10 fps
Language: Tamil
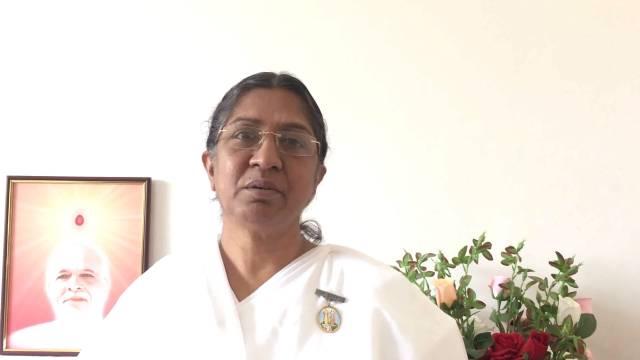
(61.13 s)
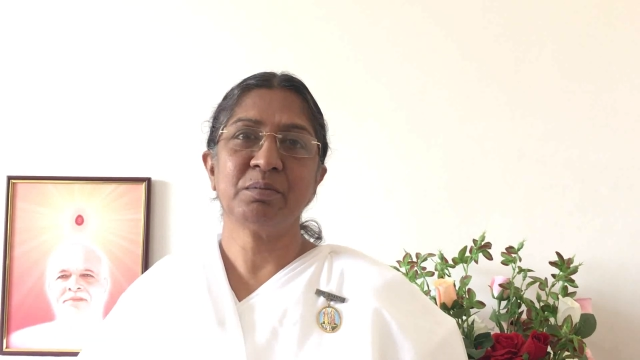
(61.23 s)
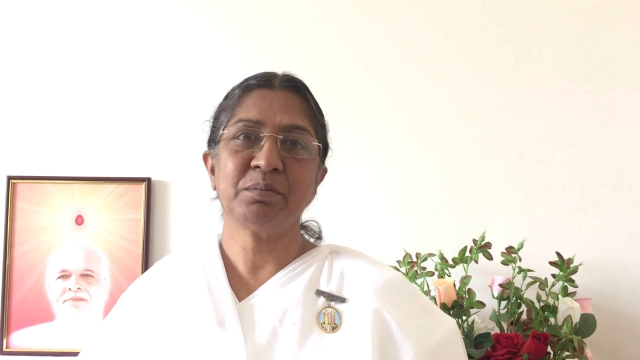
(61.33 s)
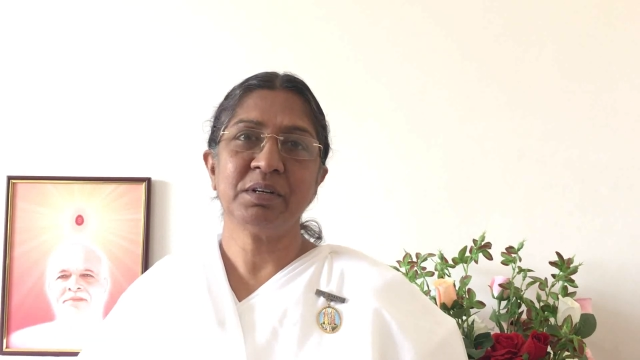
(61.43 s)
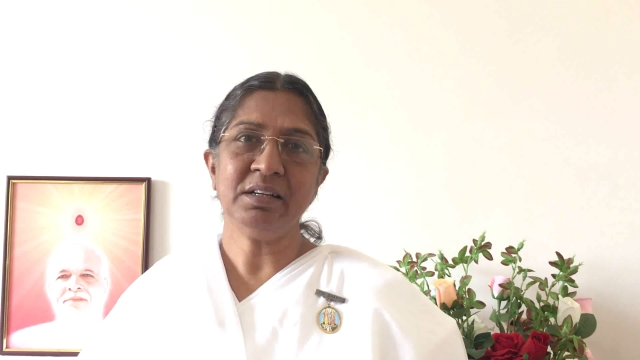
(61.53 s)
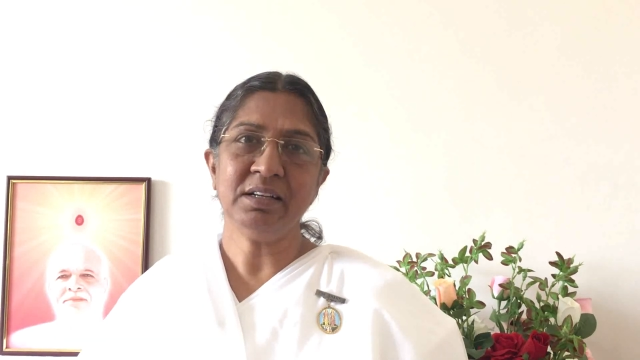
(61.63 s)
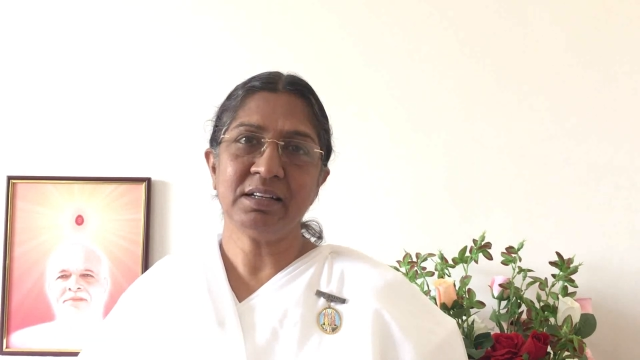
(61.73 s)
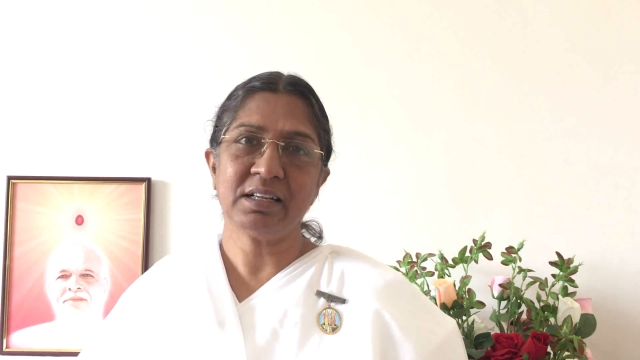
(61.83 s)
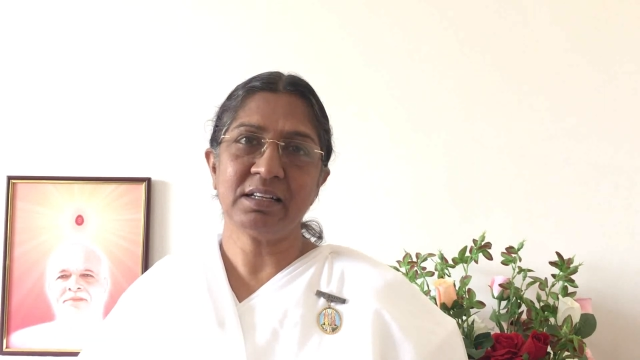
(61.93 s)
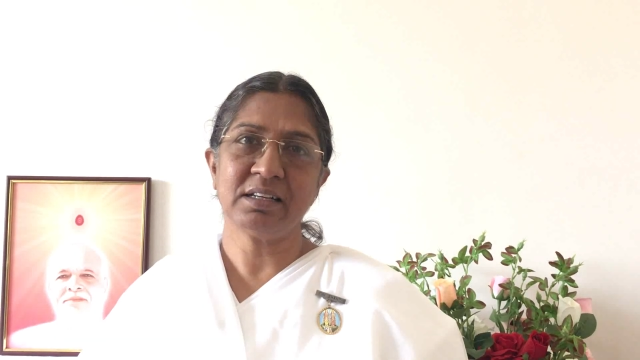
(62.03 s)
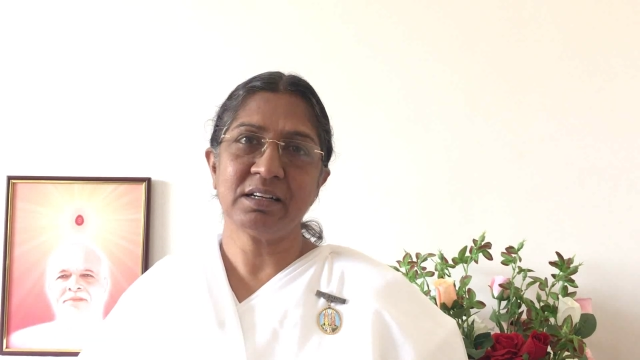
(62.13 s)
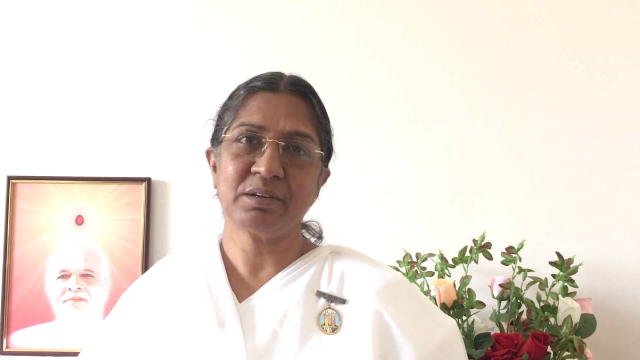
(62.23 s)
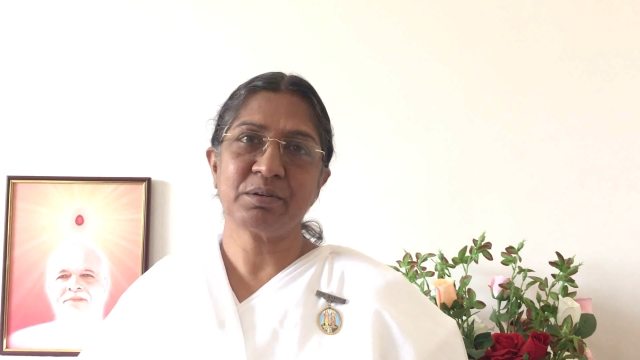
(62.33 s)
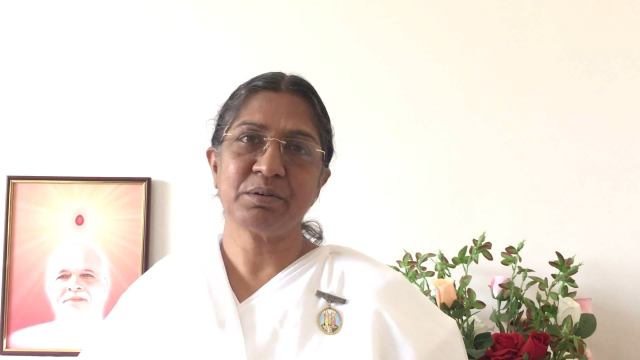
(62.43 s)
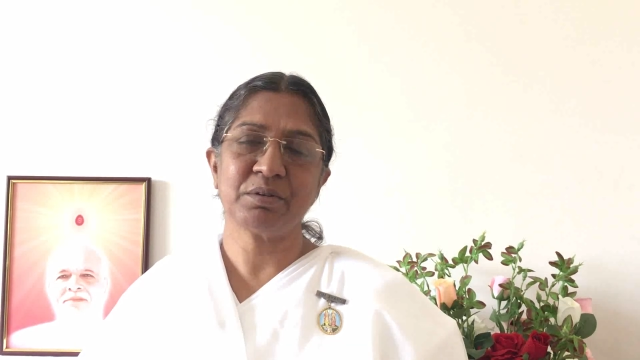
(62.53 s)
ரொம்ப நல்லா
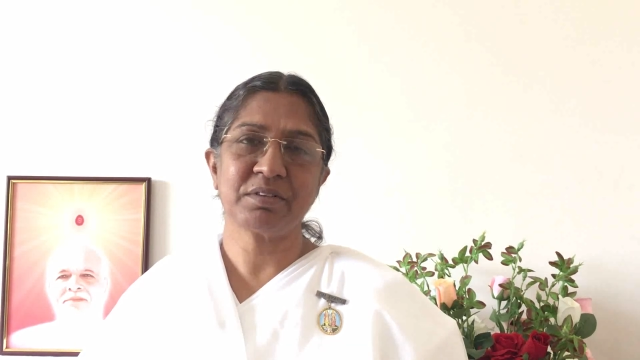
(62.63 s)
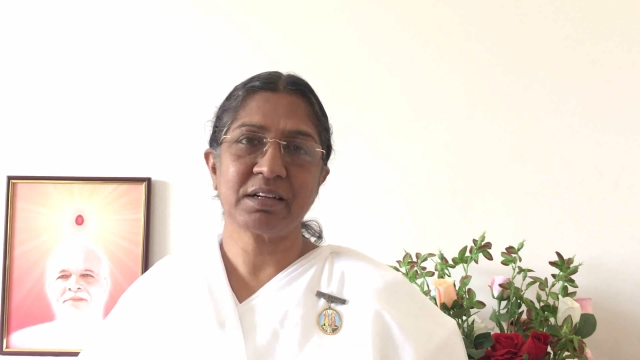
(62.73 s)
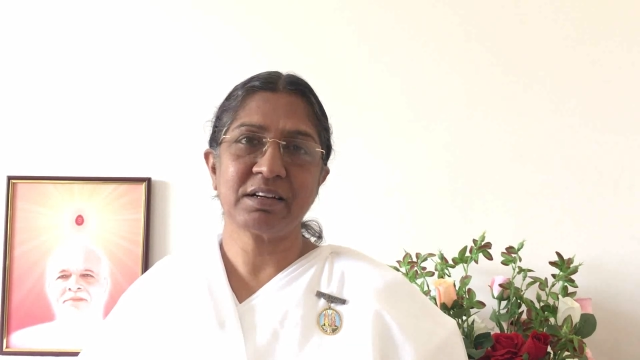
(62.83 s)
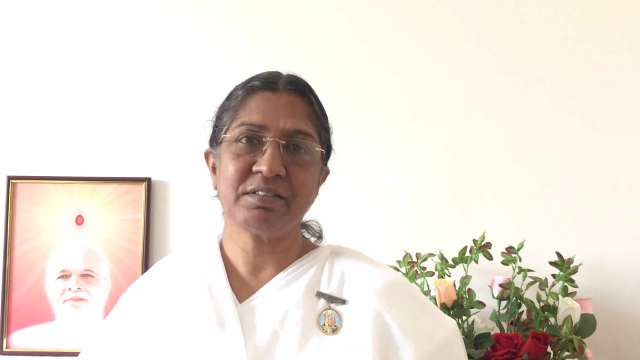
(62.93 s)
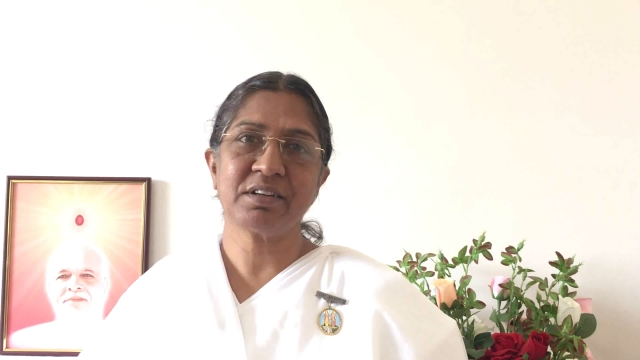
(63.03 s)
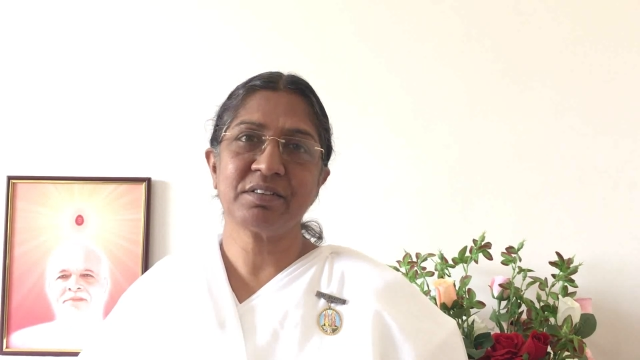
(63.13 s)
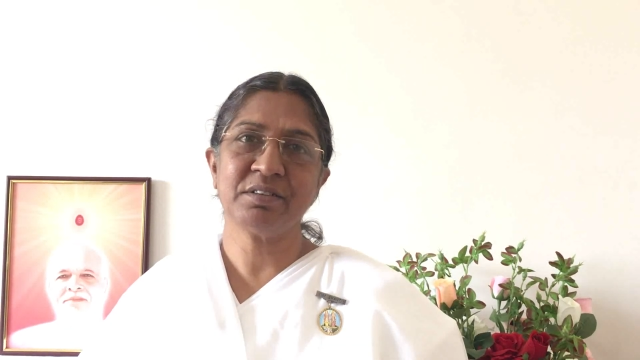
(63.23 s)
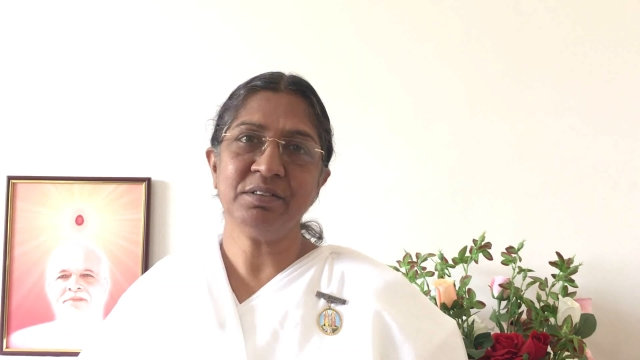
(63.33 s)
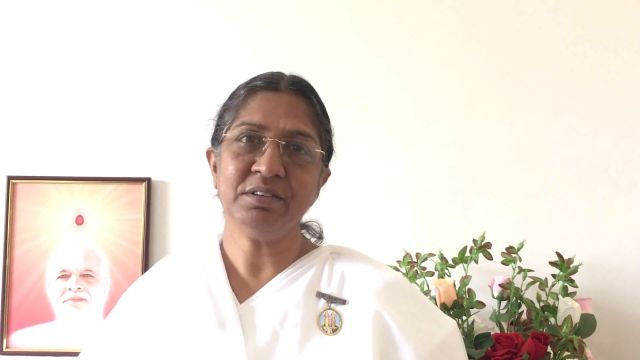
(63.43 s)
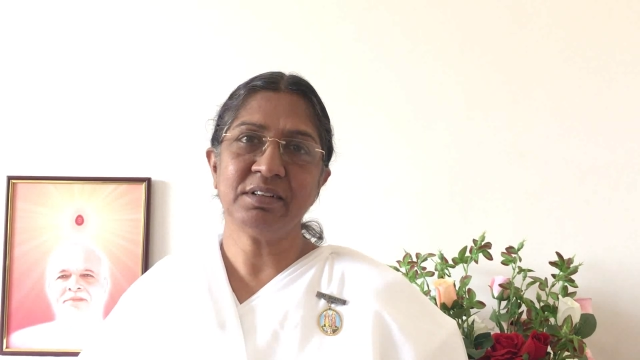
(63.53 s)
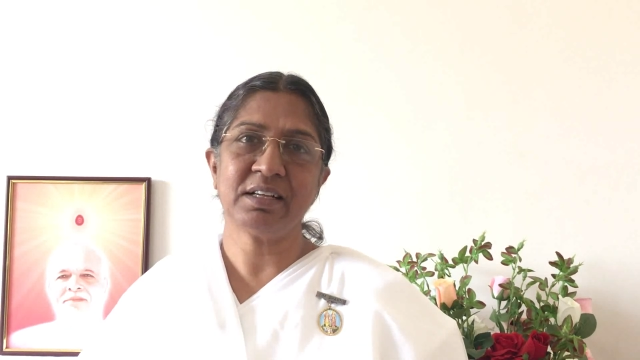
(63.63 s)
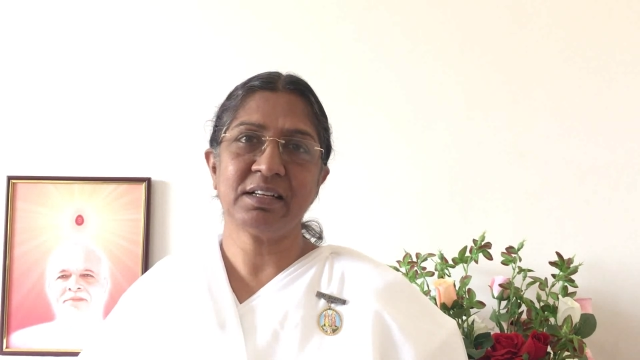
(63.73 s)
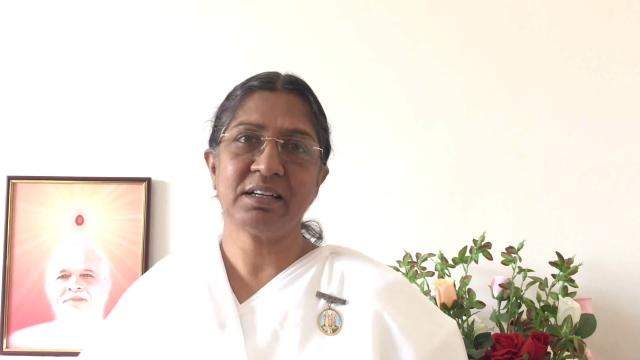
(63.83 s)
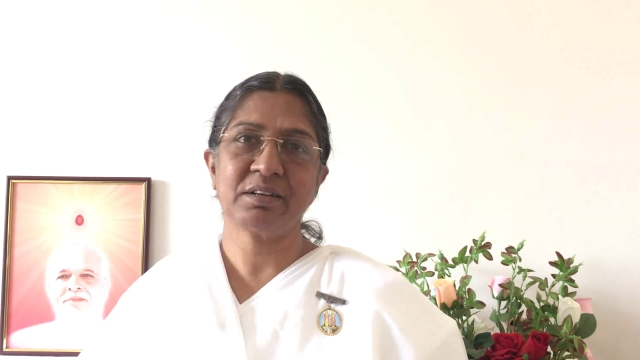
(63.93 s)
இருக்கணும் சகவாசம் நல்லா